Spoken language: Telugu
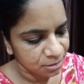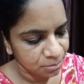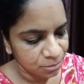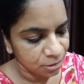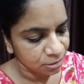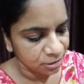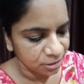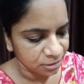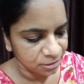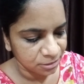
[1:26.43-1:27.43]

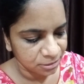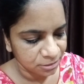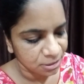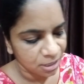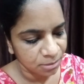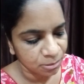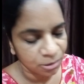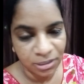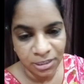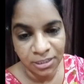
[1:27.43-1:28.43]
బాగుంటుంది చాలా
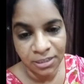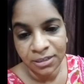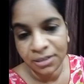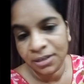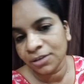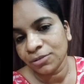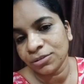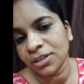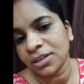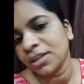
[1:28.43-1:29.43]
బాగుంటుంది
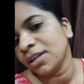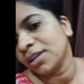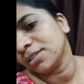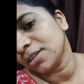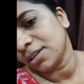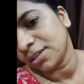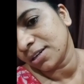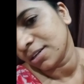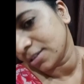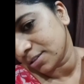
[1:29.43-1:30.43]
కొందరికి నెక్ సైడ్
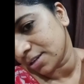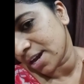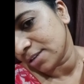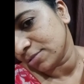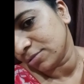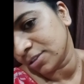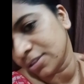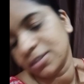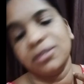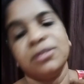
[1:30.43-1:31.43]
ఇట్లా ట్యాన్ ఉంటుంది
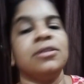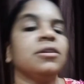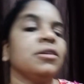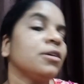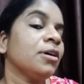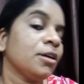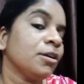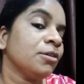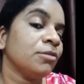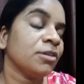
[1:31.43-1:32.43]
ఇంకా
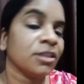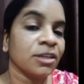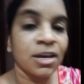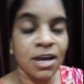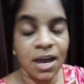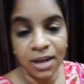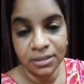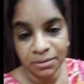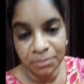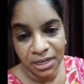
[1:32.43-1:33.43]
ఎక్కువ ఉంటుంది అయితే
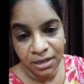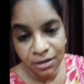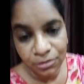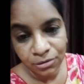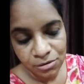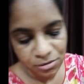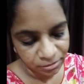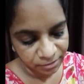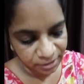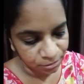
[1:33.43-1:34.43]
మెడలో గొలుసు
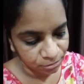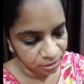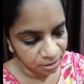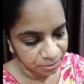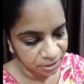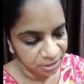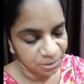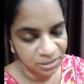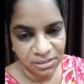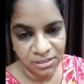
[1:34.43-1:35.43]
వేసుకున్నప్పుడు
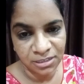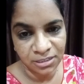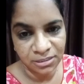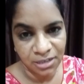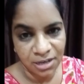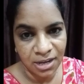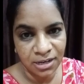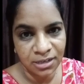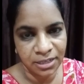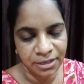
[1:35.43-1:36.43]
ఏమవుతుందంటే చాలా
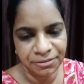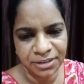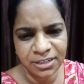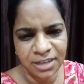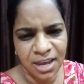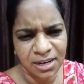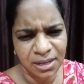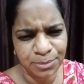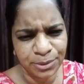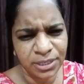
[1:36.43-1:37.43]
హెవీ ట్యాన్
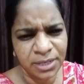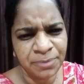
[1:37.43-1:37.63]
అయిపోయి